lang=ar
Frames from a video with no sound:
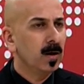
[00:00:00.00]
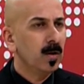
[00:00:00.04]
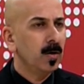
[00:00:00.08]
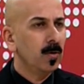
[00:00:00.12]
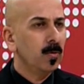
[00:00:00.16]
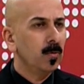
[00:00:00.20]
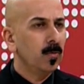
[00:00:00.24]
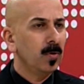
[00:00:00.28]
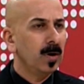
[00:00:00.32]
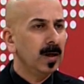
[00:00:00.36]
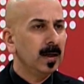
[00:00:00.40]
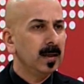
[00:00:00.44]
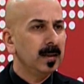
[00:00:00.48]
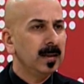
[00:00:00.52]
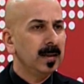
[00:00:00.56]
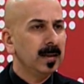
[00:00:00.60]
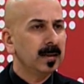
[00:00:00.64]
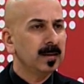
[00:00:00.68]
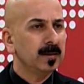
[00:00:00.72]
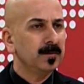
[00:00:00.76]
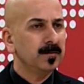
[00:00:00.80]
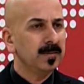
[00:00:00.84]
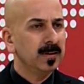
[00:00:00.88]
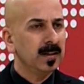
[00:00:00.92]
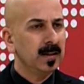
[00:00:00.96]

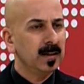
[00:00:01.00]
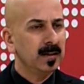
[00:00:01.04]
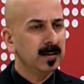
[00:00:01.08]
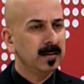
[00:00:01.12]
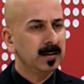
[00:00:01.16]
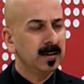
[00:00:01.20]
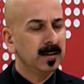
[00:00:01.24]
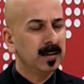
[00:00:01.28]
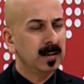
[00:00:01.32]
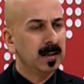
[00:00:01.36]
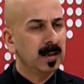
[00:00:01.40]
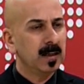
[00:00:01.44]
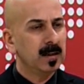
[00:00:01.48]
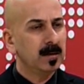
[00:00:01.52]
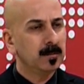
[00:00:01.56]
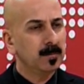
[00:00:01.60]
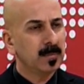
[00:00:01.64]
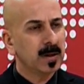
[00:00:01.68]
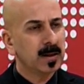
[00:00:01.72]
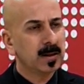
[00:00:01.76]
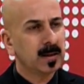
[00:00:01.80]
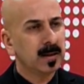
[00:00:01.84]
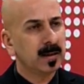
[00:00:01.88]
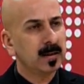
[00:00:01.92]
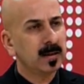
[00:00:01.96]
ولكن في هذه
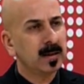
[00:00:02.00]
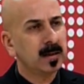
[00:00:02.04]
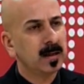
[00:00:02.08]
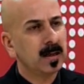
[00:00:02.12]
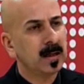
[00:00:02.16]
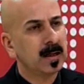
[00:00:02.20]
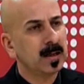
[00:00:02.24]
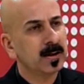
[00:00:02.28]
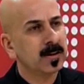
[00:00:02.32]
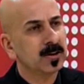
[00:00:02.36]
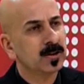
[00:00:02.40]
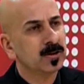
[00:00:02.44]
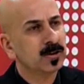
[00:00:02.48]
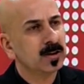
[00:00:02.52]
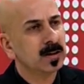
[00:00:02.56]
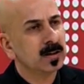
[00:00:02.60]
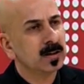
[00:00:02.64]
المرحلة الحرجة